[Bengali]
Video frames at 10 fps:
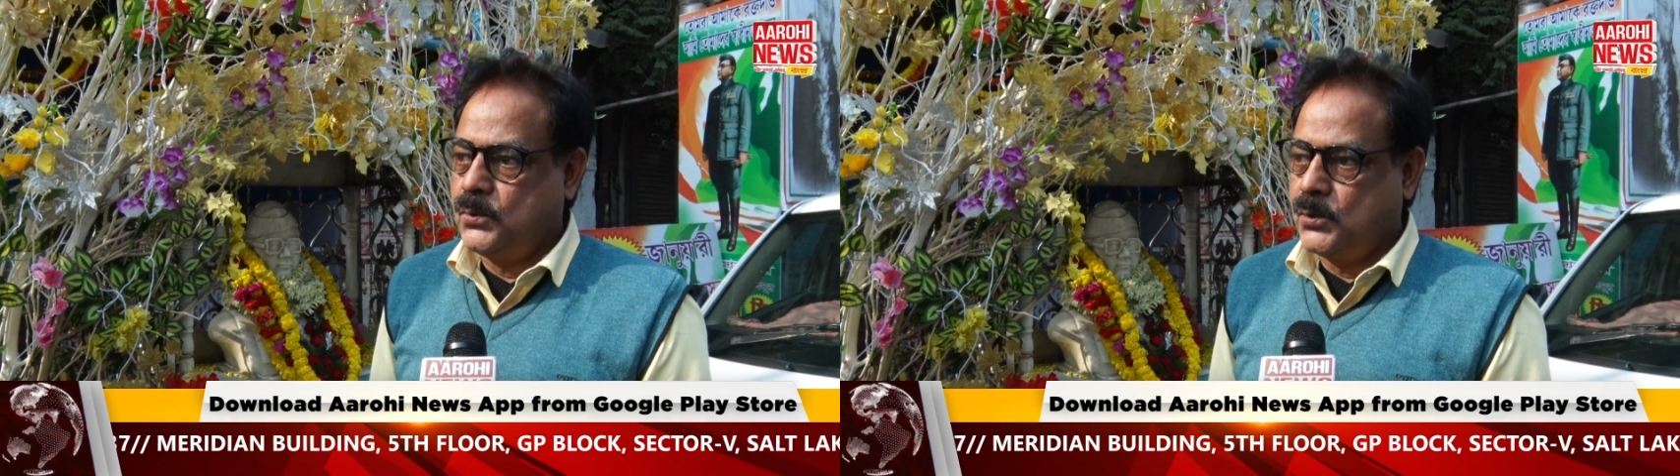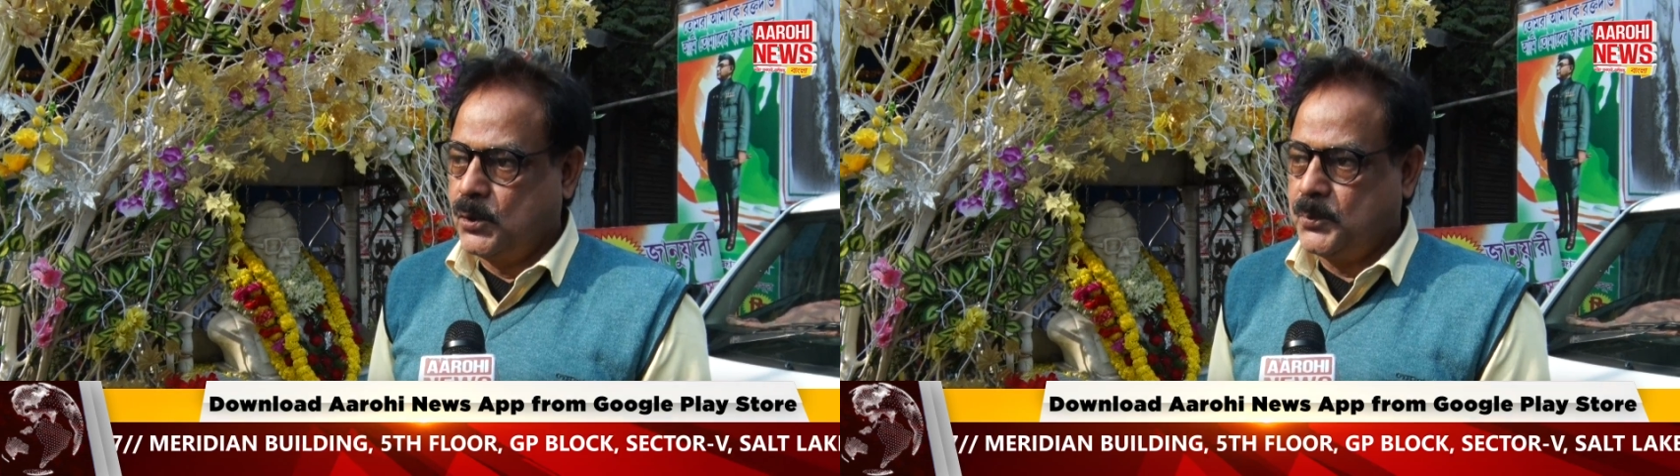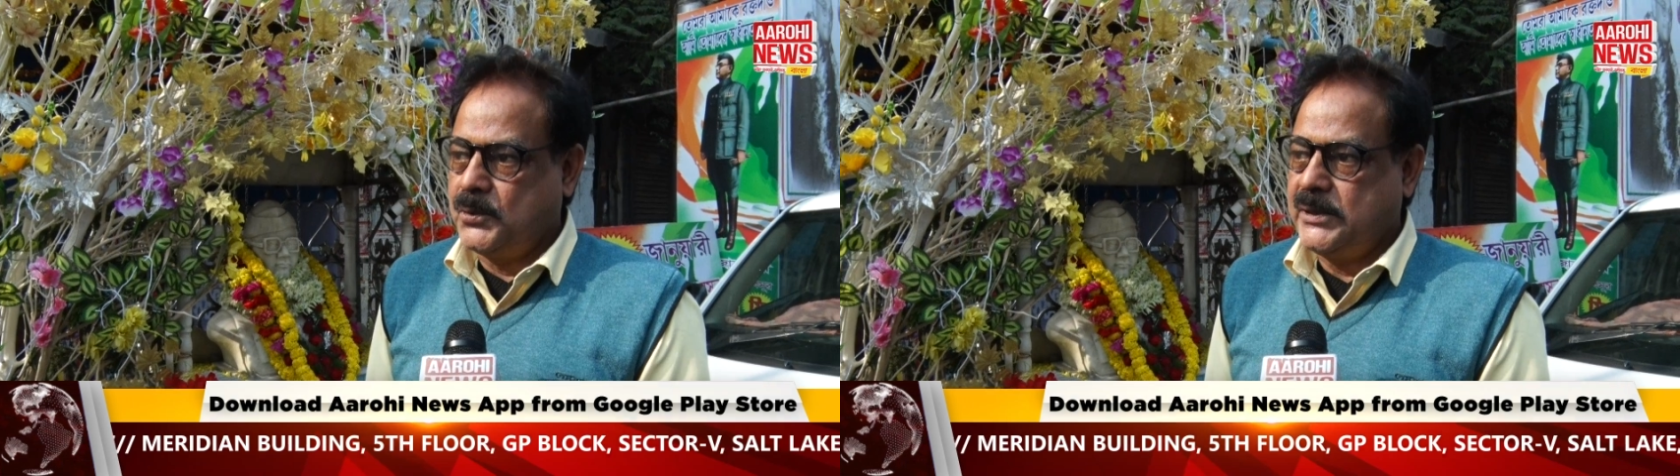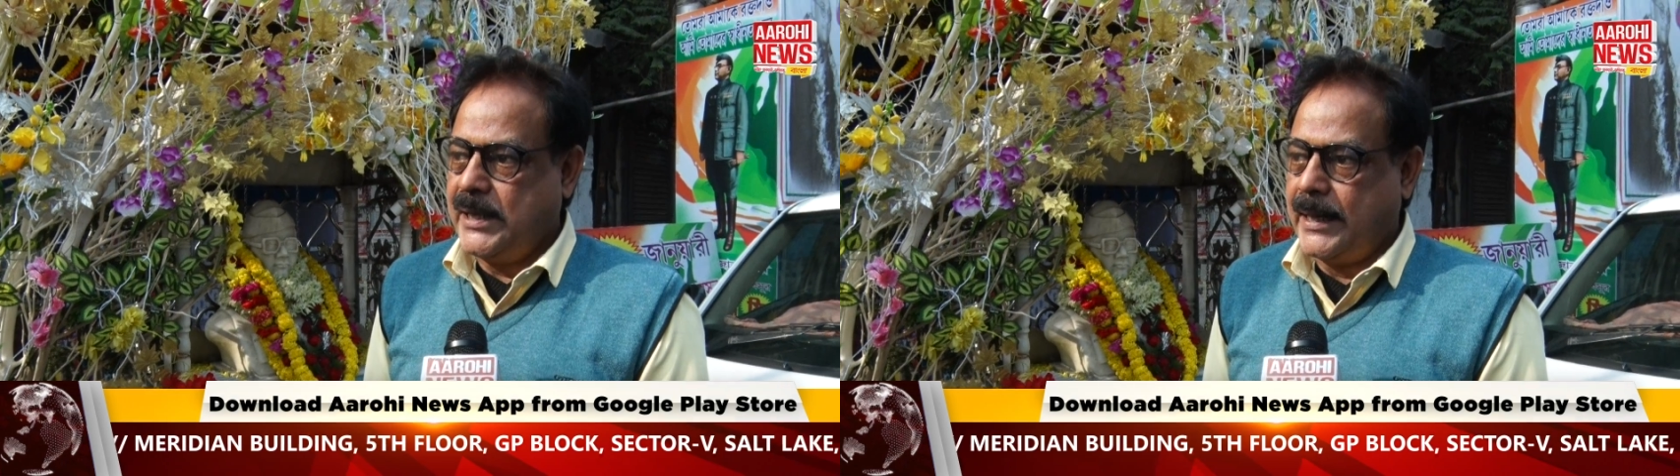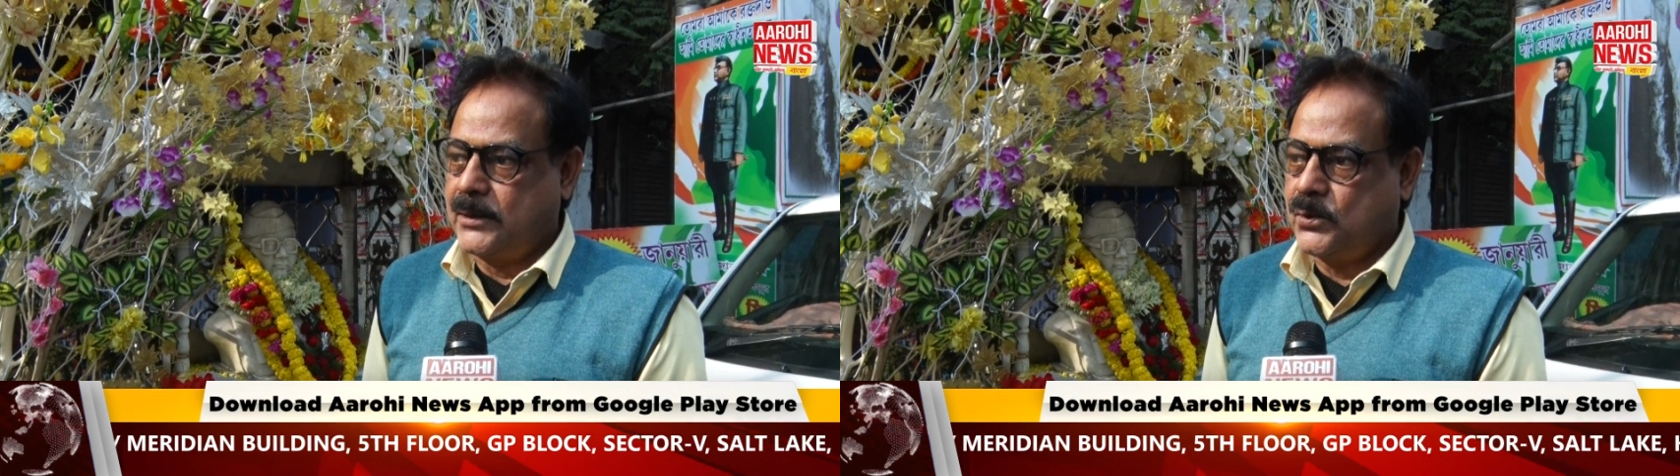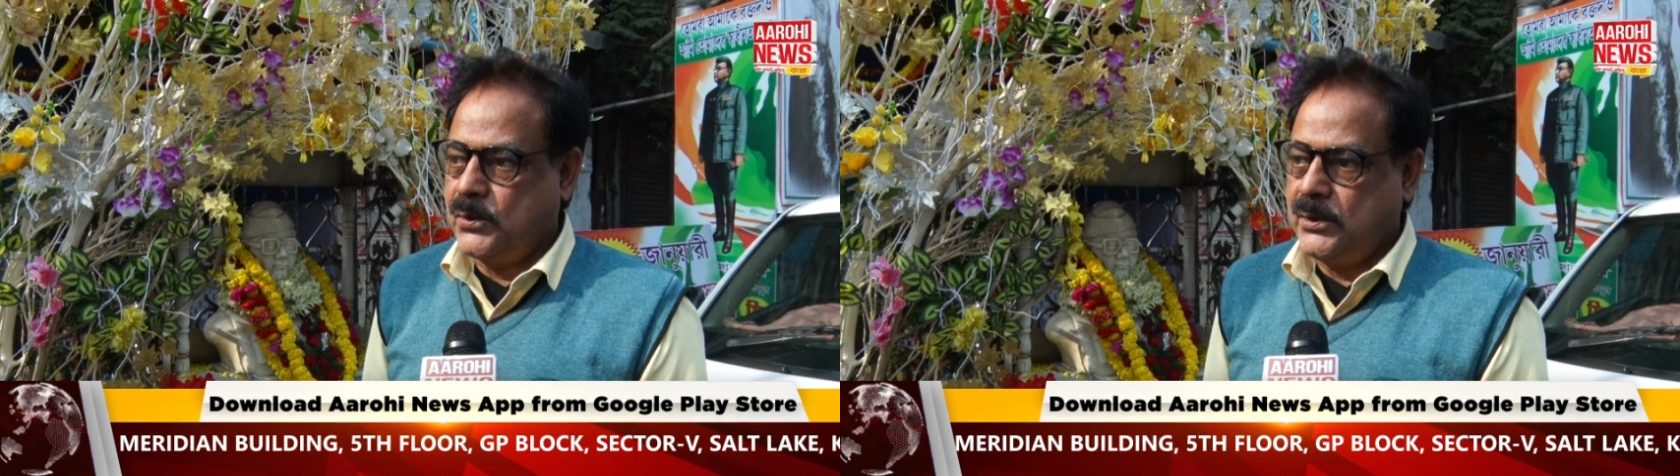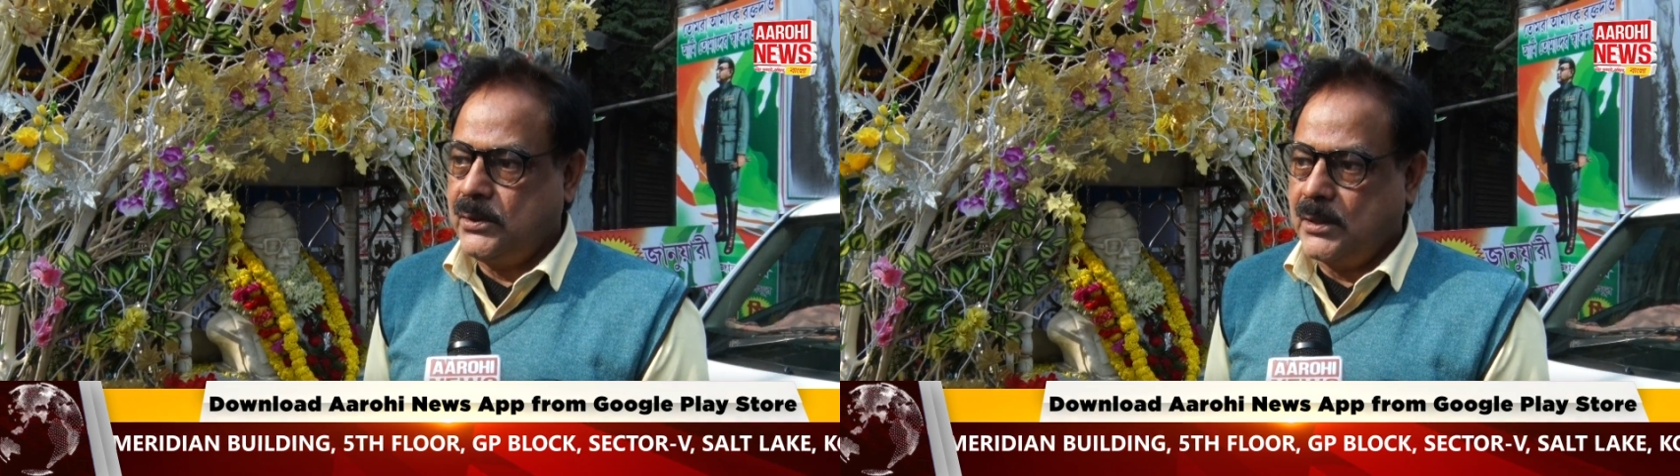ওর প্রতি এতই